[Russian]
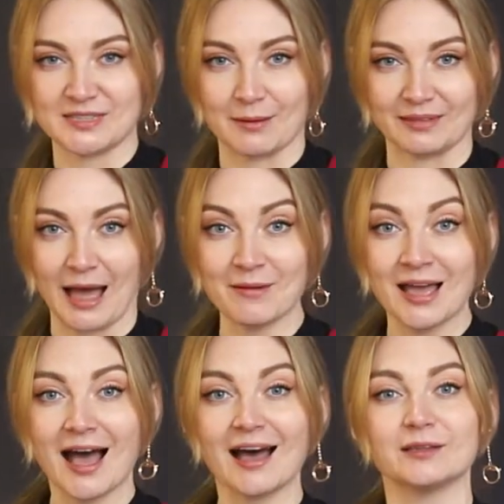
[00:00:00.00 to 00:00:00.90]
всем нам
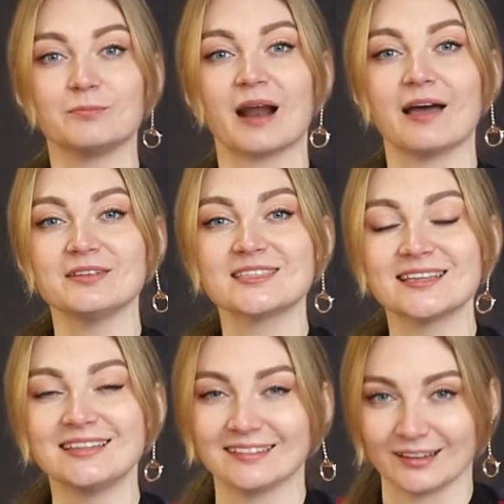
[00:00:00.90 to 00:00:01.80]

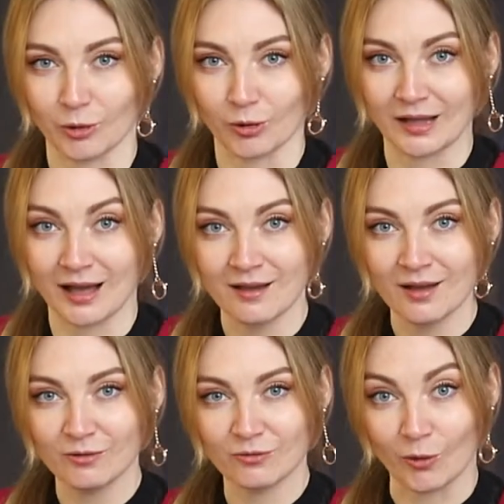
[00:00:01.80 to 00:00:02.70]
отправиться ненадолго
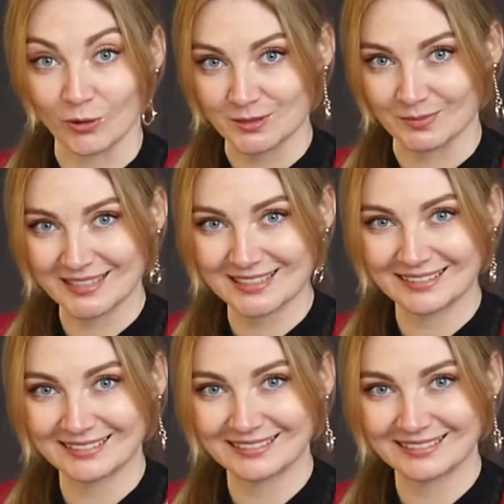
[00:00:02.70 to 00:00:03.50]
в космос.